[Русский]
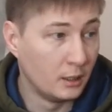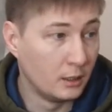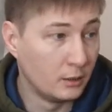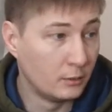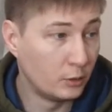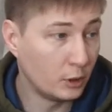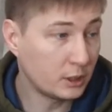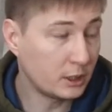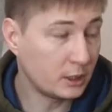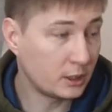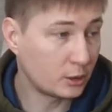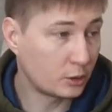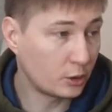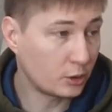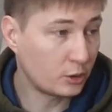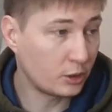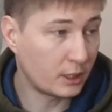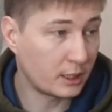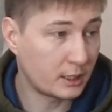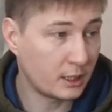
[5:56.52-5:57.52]
Вот это то,
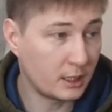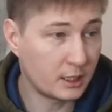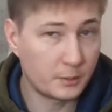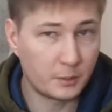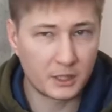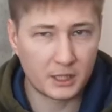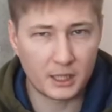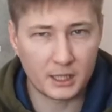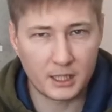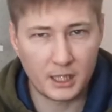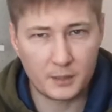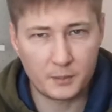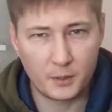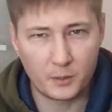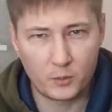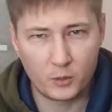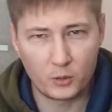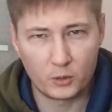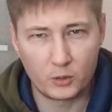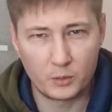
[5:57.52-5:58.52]
что хотелось бы сказать по
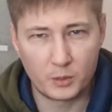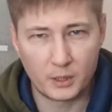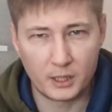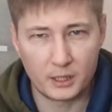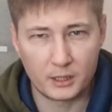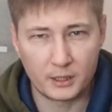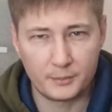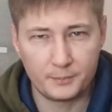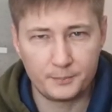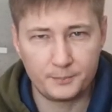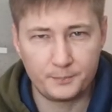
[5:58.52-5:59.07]
поводу бренда.